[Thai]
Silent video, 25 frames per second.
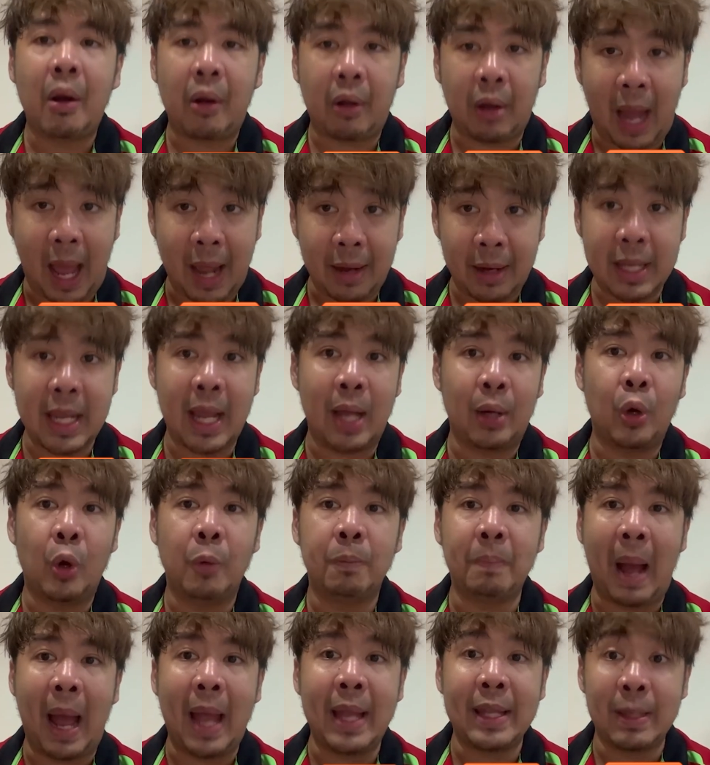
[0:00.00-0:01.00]
รายละเอียดลง
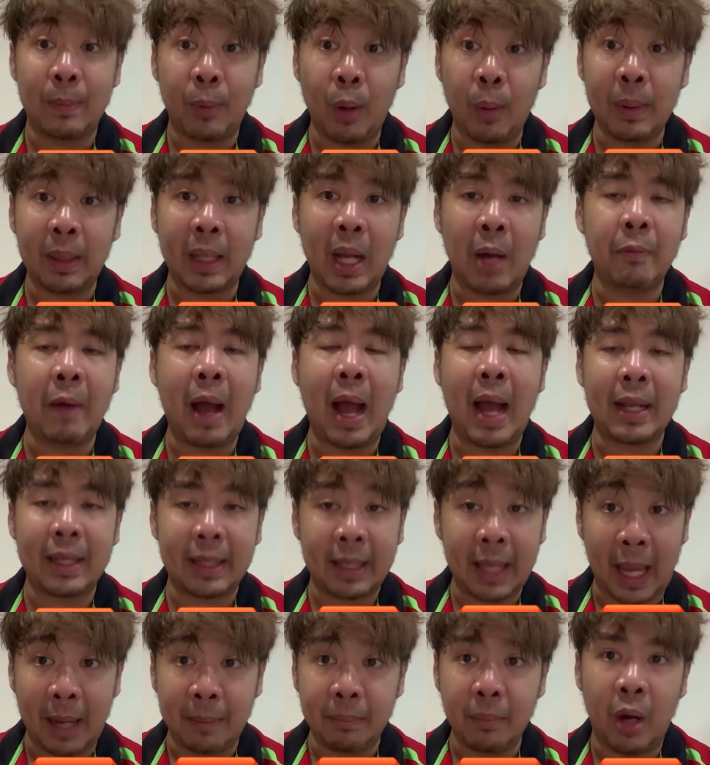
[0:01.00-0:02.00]
ไป จะพบนะครับว่า
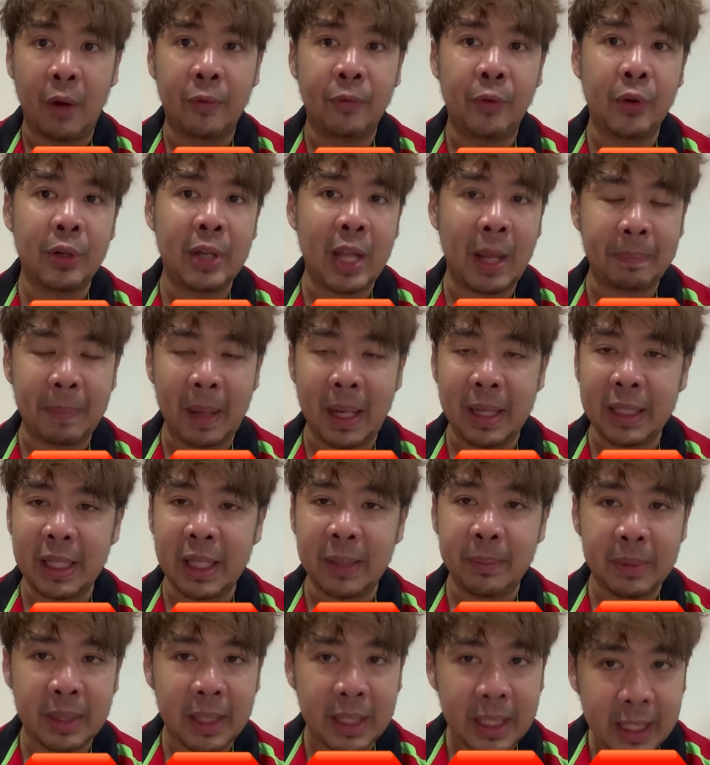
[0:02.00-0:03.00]
แกะมองฟุตเนี่ยเป็นที
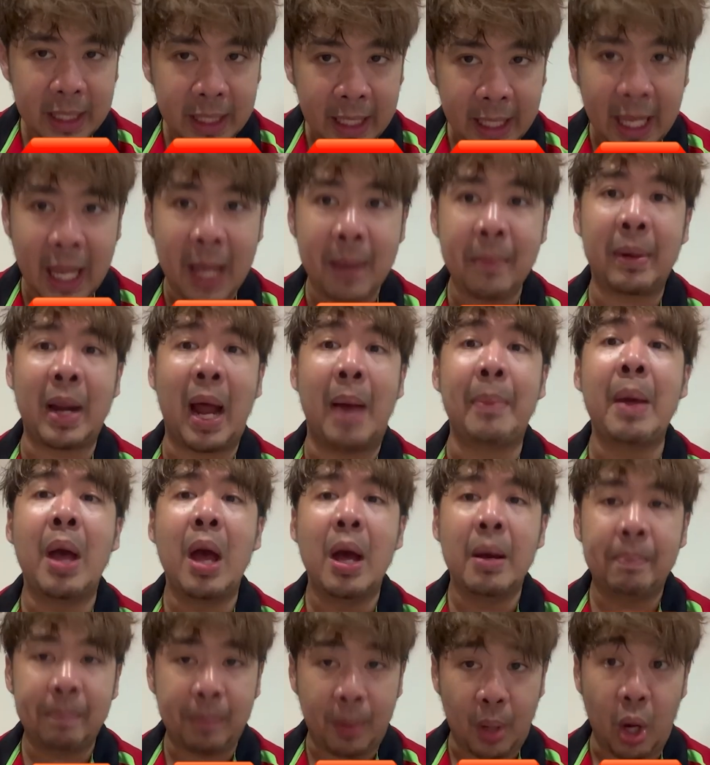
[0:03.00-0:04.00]
มที่เก็บรับ
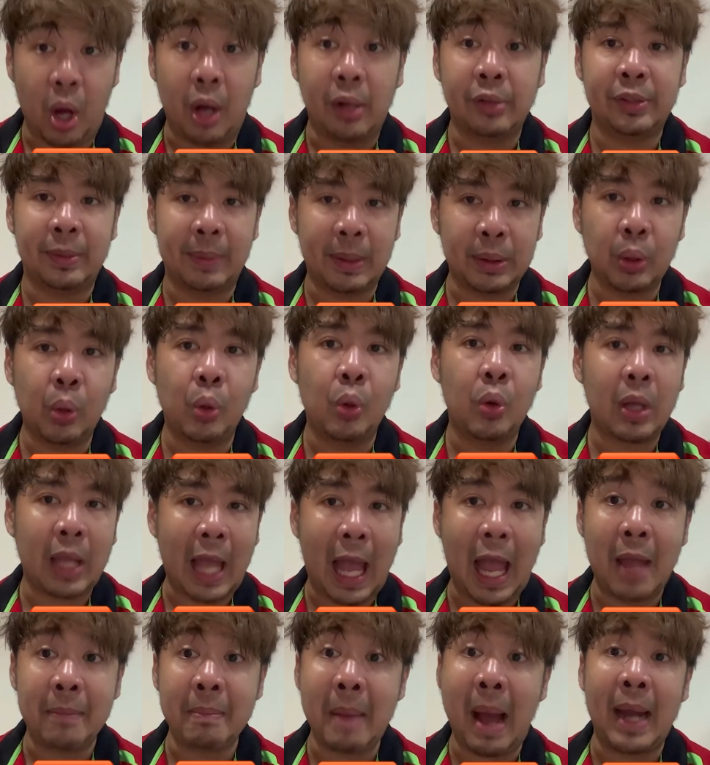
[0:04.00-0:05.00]
เปราะสประตู
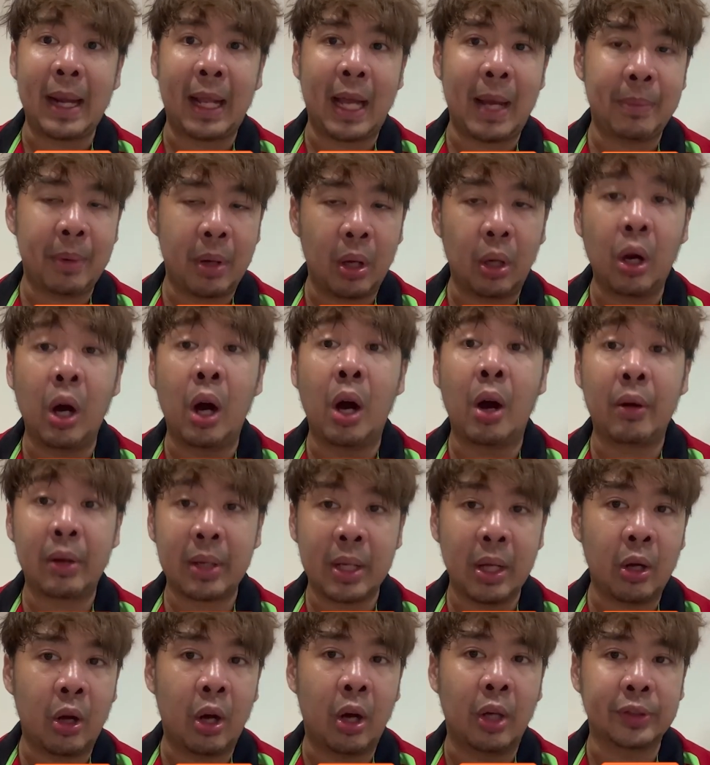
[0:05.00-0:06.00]
ง่ายมากนะครับแล้วก็
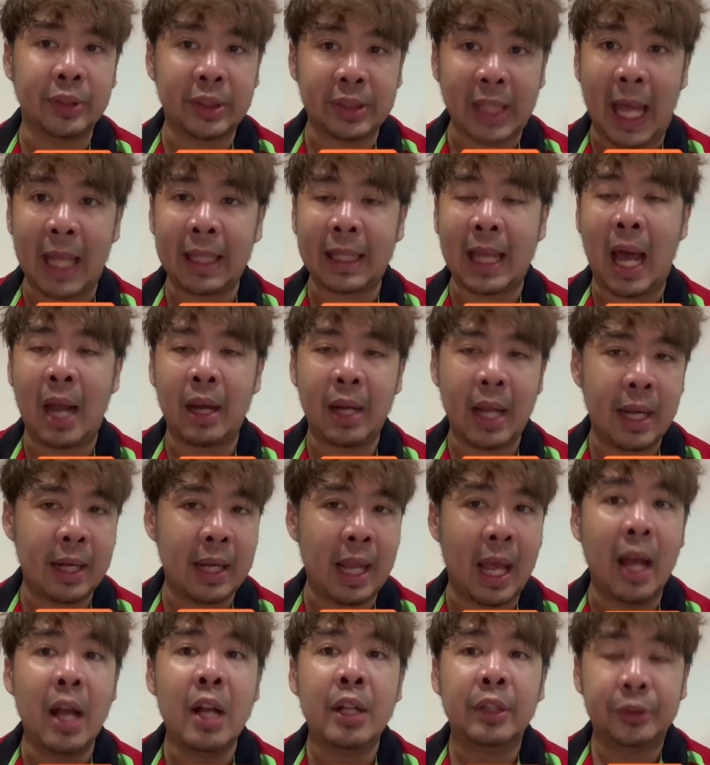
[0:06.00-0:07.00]
เรื่องของสไตล์การเล่น
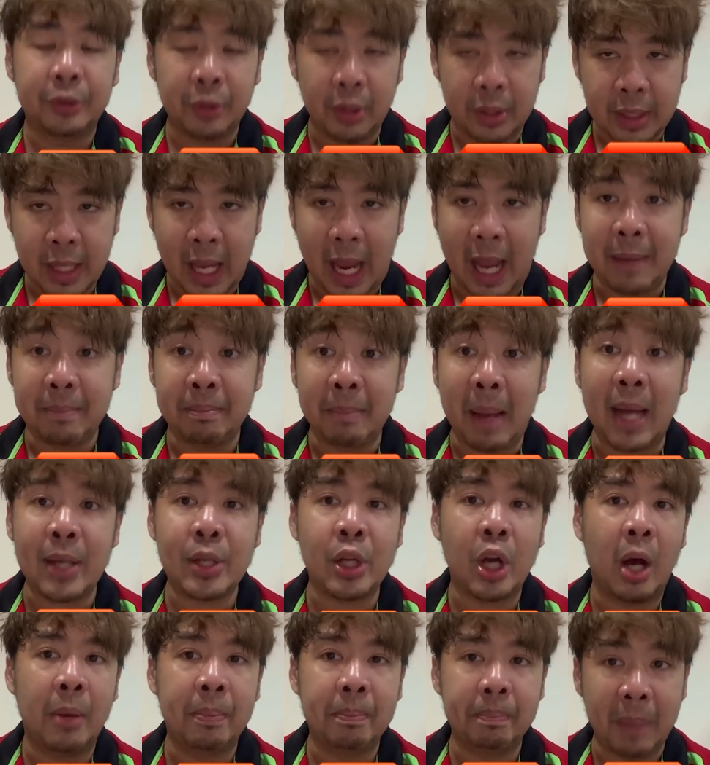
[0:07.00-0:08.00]
เนี่ยส่วนใหญ่มักช
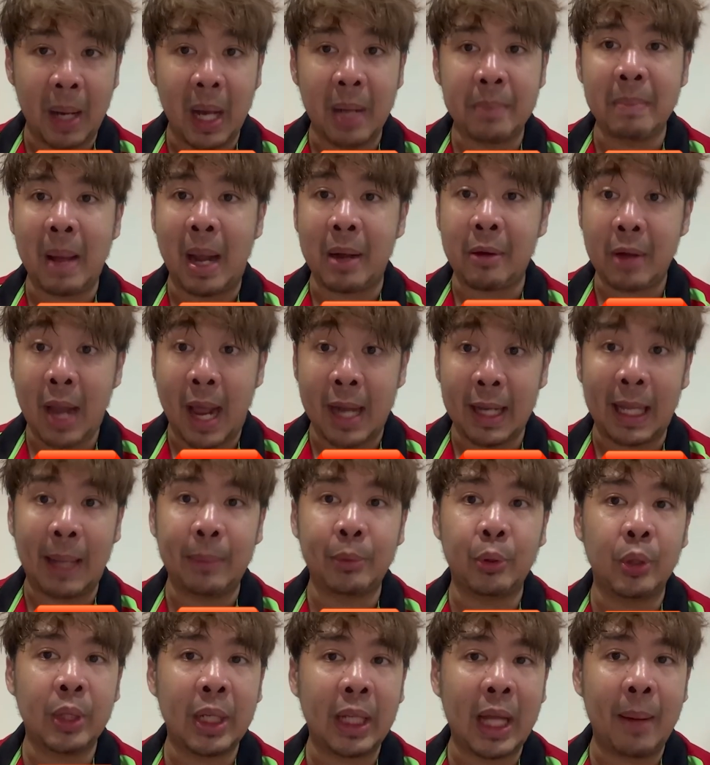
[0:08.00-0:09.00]
อบเปิดหมาแรกนะครับ
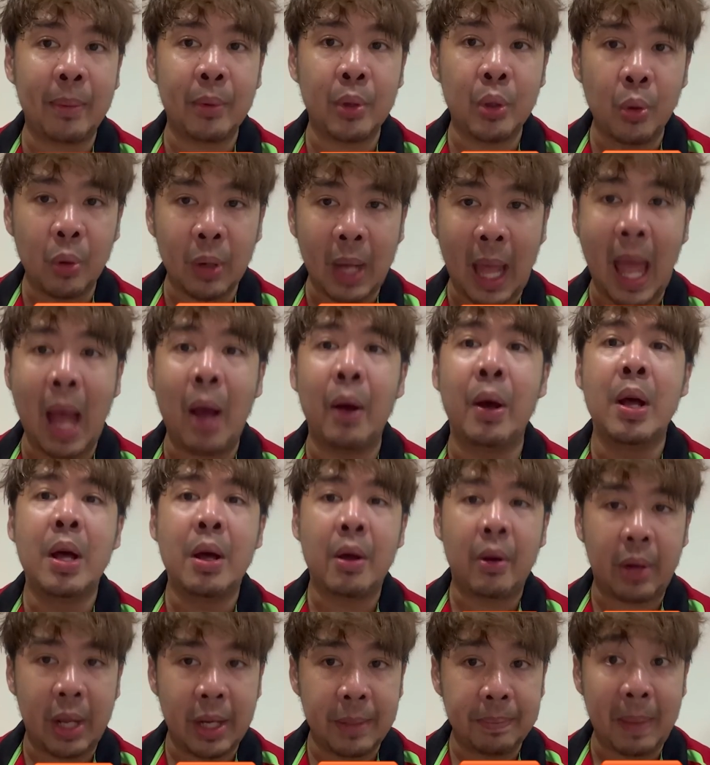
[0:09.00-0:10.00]
ตรงนี้ครับดูแล้ว
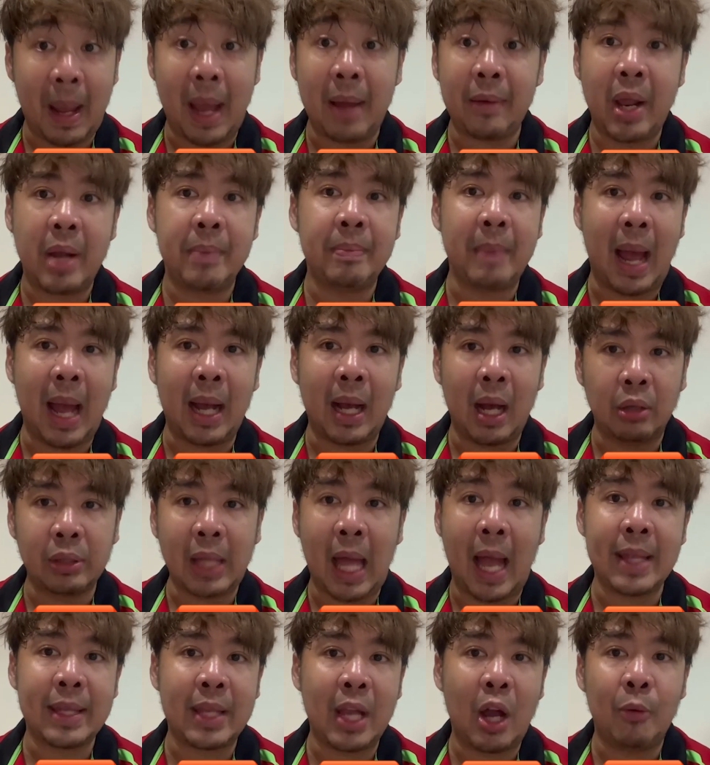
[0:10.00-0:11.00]
เล่นไปเล่นมาเข้า
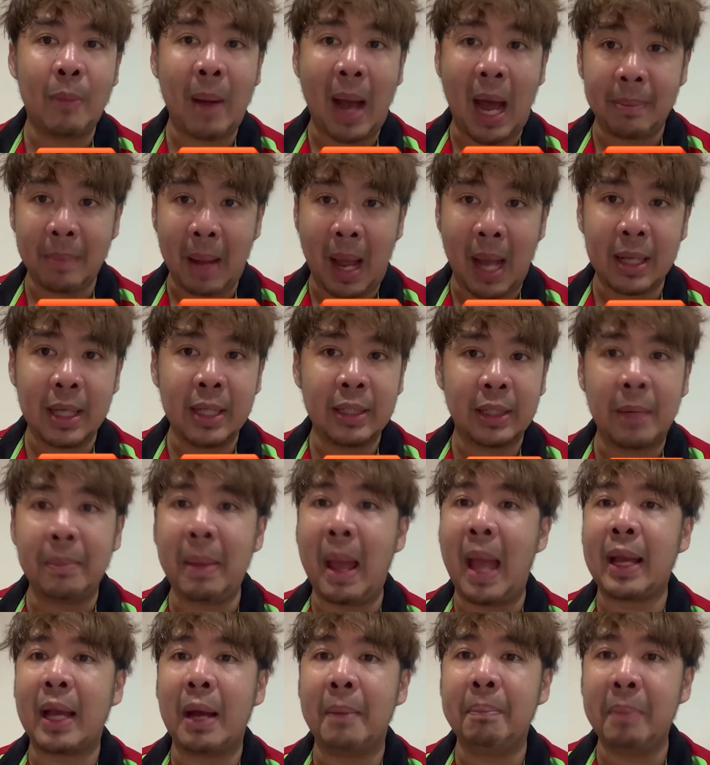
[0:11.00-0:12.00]
ทางเจ้าบ้านมากขึ้นกำแพ
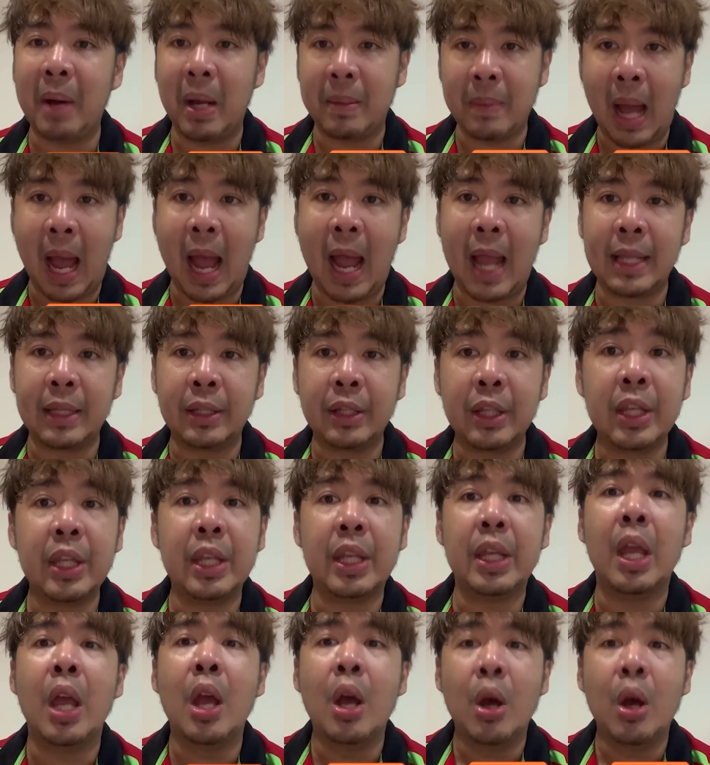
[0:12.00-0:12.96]
งครับเปิดมาให้ที่